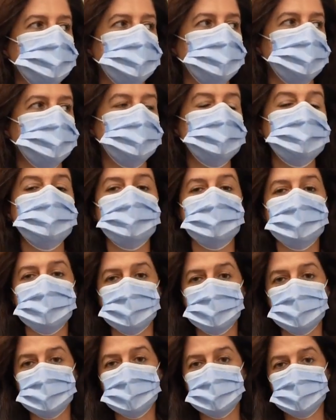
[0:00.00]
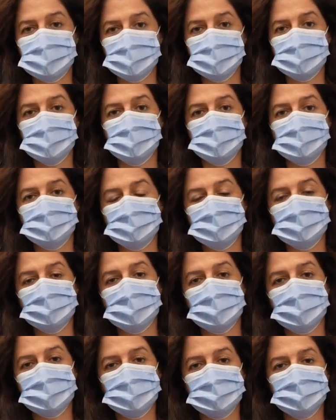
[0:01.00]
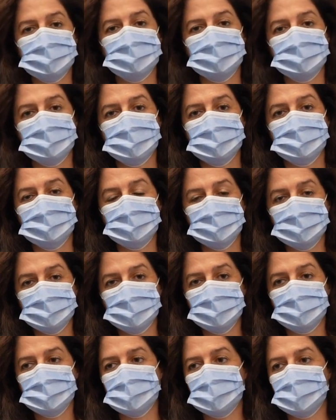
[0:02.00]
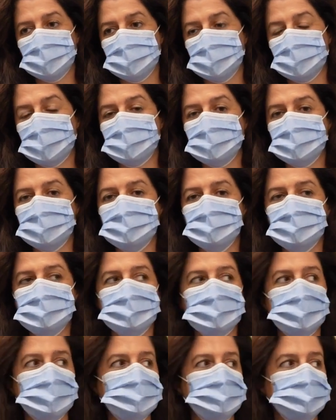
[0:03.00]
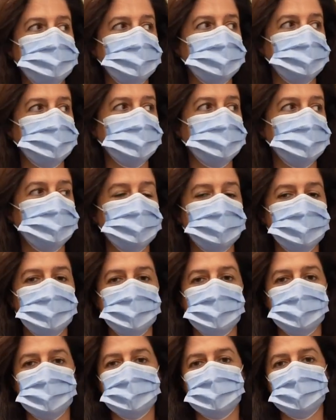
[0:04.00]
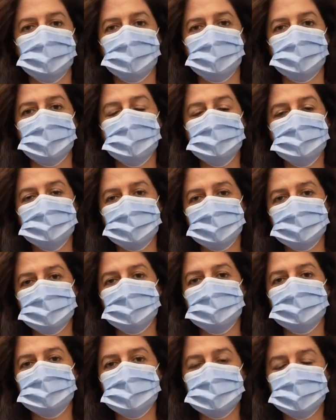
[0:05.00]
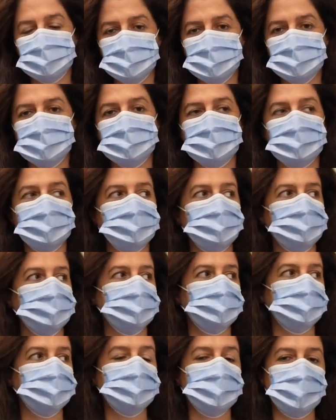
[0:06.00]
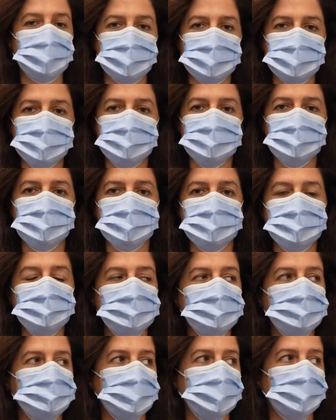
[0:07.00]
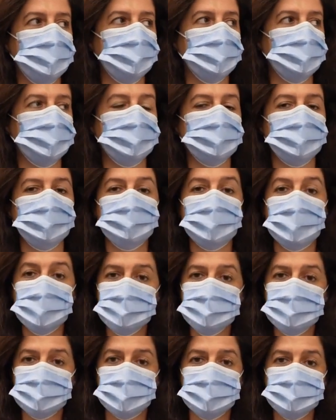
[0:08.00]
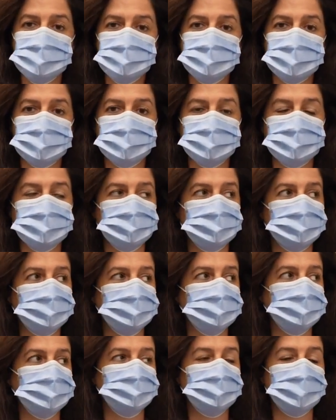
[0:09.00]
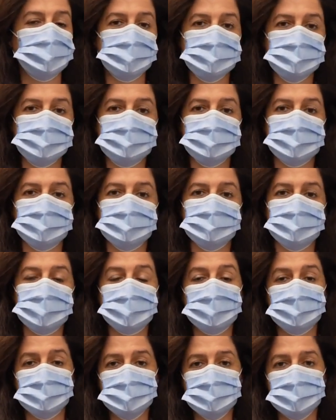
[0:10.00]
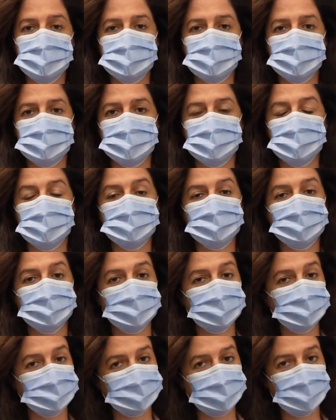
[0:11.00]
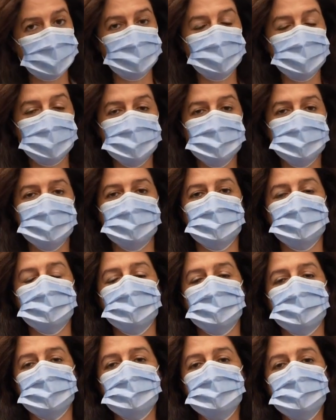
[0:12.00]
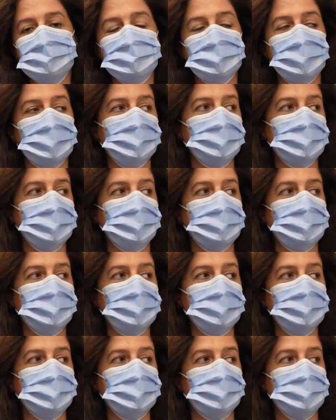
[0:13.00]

E, biz de tabii ki onunla e, rutin olarak yaptığımız testleri, hastalığının gidişini paylaşıyoruz. Varsa hasta yakınlarının ve hastanın endişeleri, onları gidermeye çalışıyoruz.